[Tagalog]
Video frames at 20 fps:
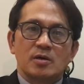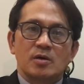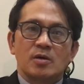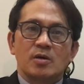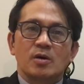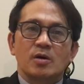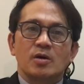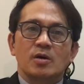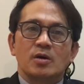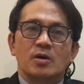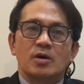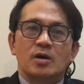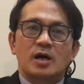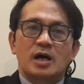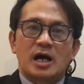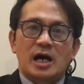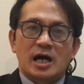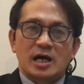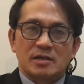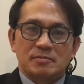o
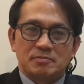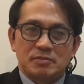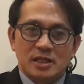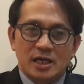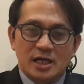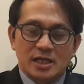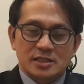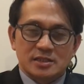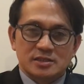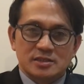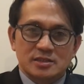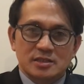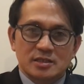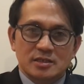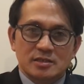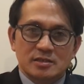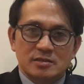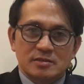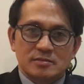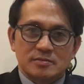high blood
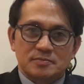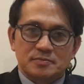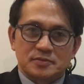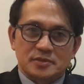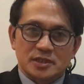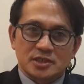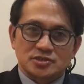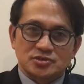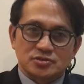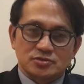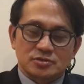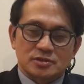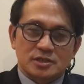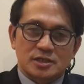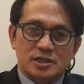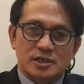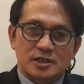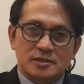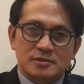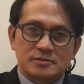pressure?